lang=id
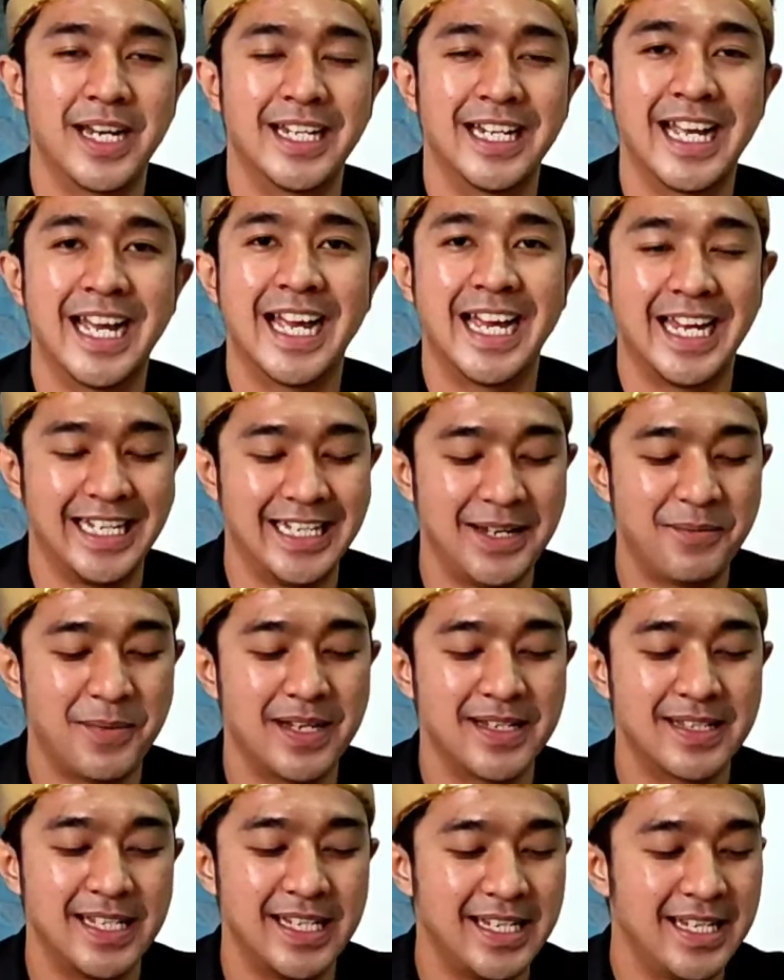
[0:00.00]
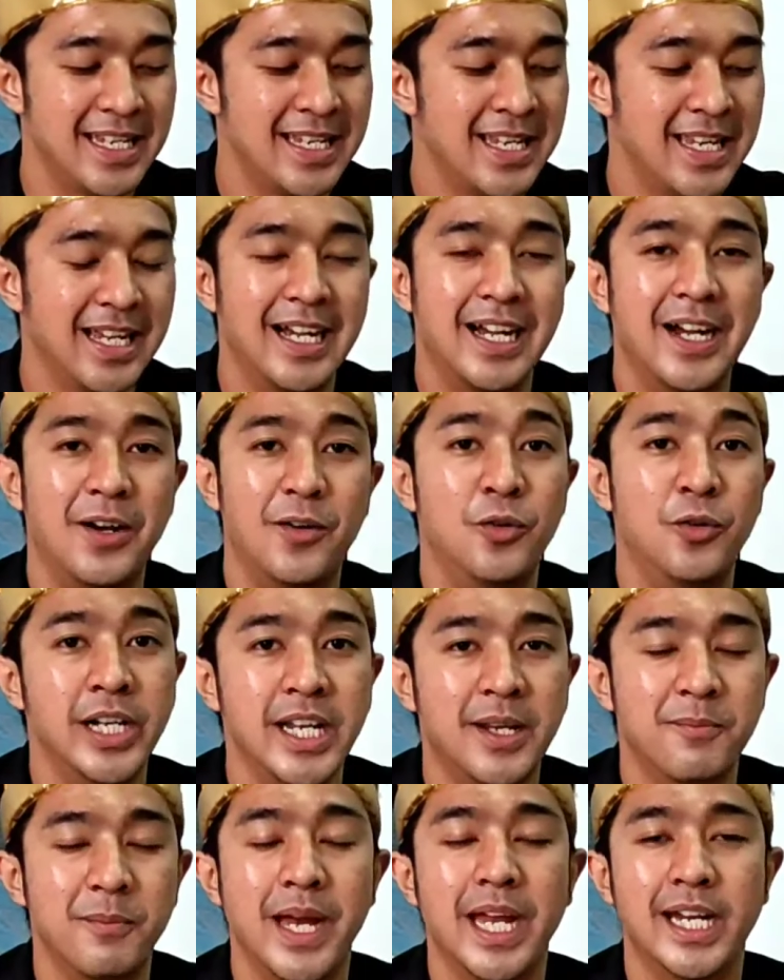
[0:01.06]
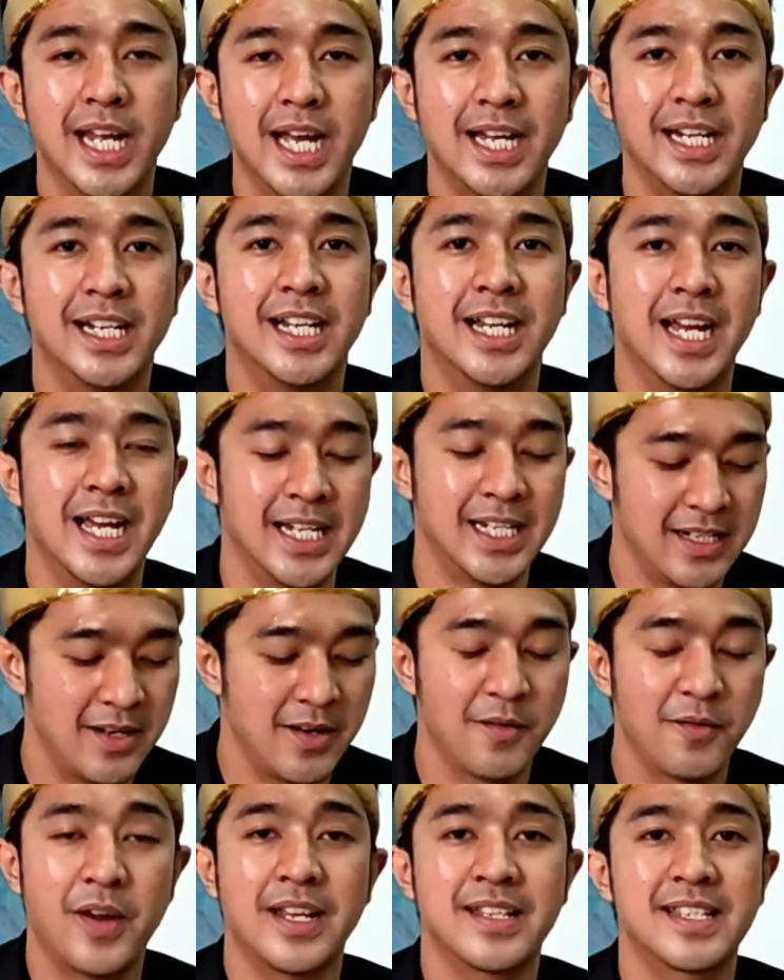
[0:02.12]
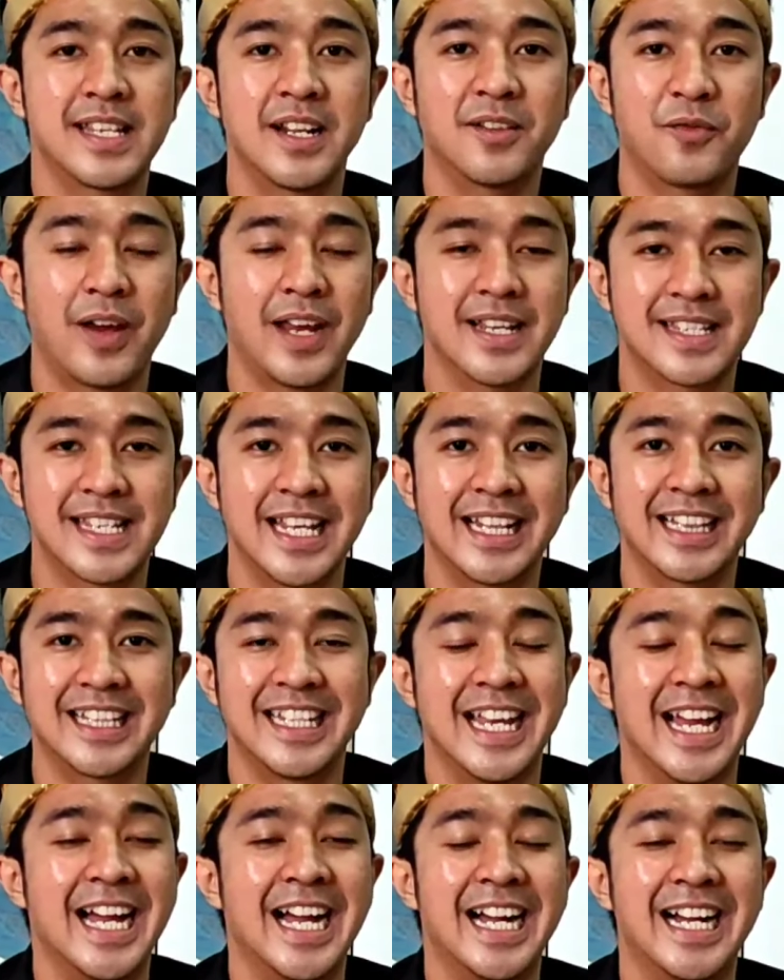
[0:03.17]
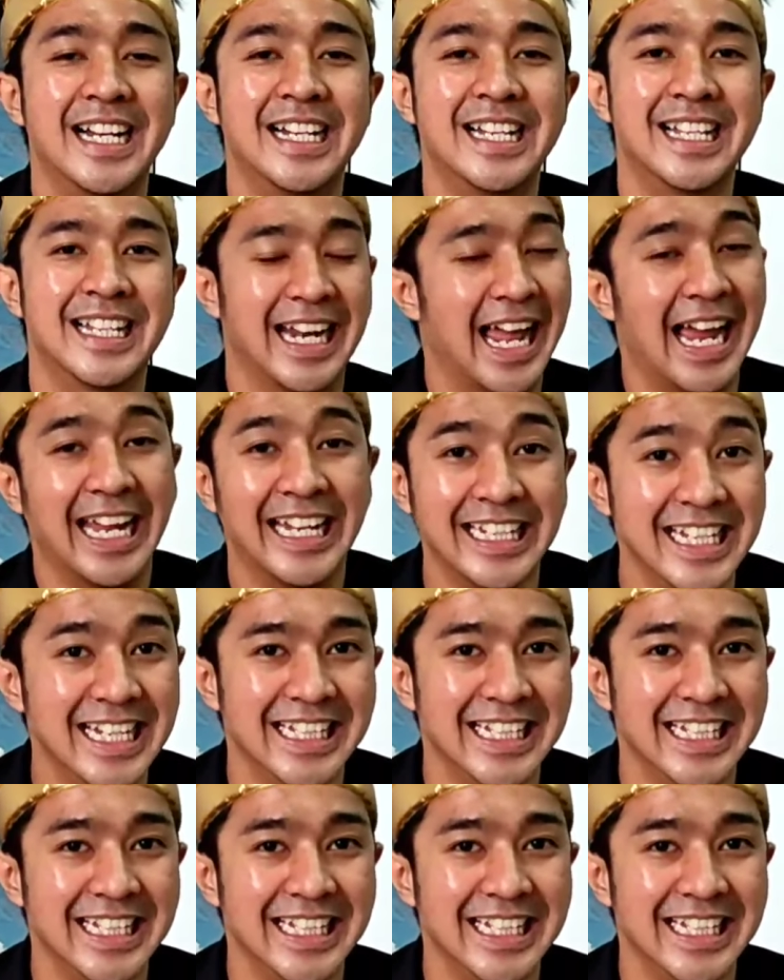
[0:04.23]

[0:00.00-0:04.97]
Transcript: Nah ini pasti uh, unik beda dengan face shield face shield yang lainnya